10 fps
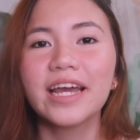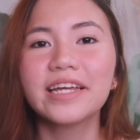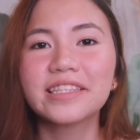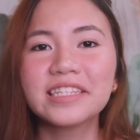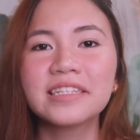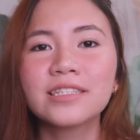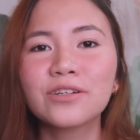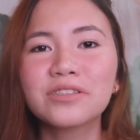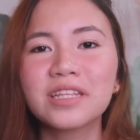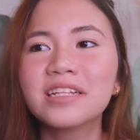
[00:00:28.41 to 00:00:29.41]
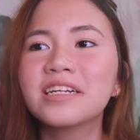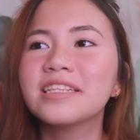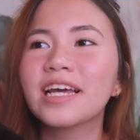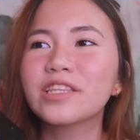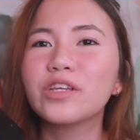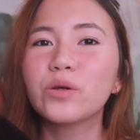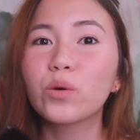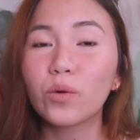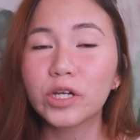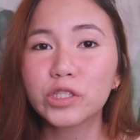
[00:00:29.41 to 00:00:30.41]
and then sasagutin rin natin yung
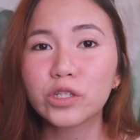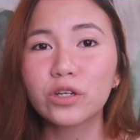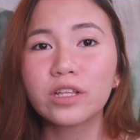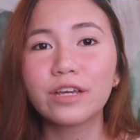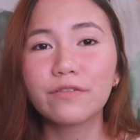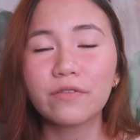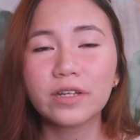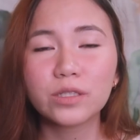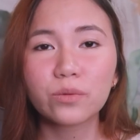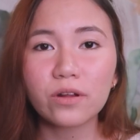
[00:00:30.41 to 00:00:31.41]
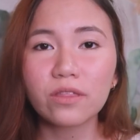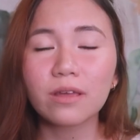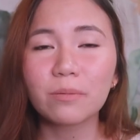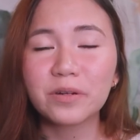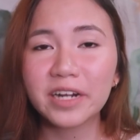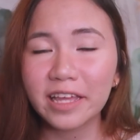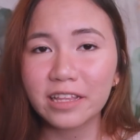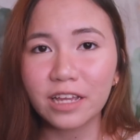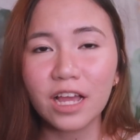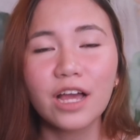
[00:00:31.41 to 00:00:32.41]
question if it's worth
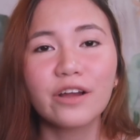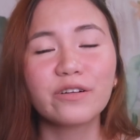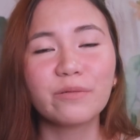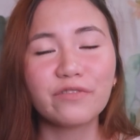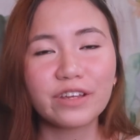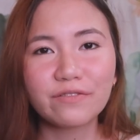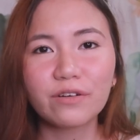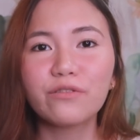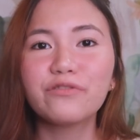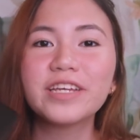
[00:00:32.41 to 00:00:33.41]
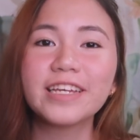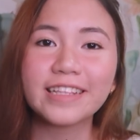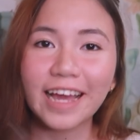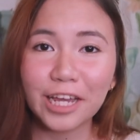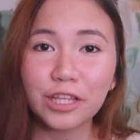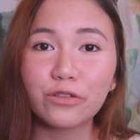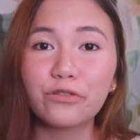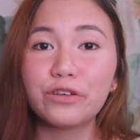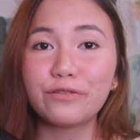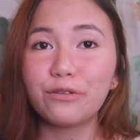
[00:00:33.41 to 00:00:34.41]
upgrading from Vivo V9 to
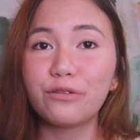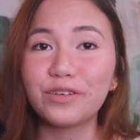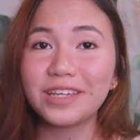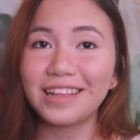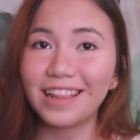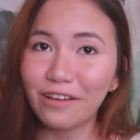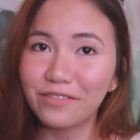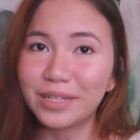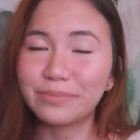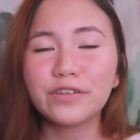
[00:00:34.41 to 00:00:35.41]
Vivo V11.